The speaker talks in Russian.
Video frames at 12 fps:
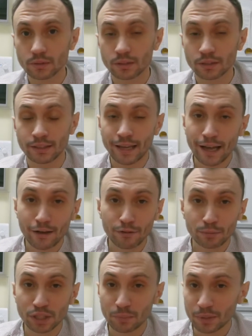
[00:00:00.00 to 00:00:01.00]
Я
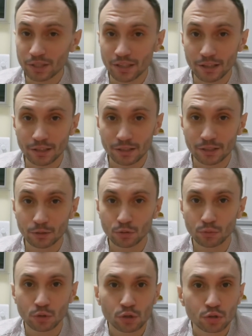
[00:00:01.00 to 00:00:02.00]
вообще потерялся, я
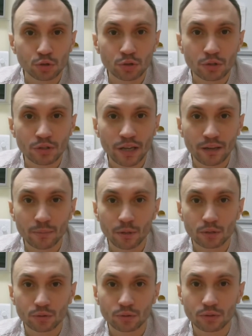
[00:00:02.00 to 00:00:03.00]
думаю, что не так
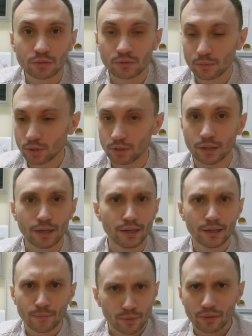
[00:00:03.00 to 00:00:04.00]
происходит вообще
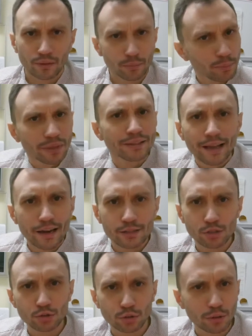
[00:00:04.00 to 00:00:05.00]
подняли за
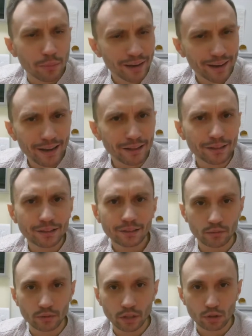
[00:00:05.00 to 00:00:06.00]
что-то бокалы,
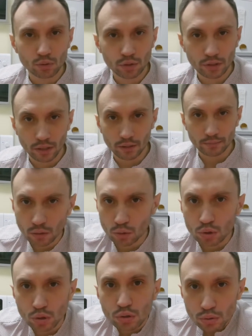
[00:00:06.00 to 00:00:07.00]
выхожу к ней, говорю,
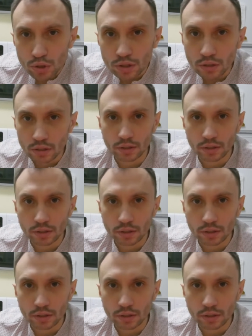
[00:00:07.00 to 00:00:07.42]
что случилось?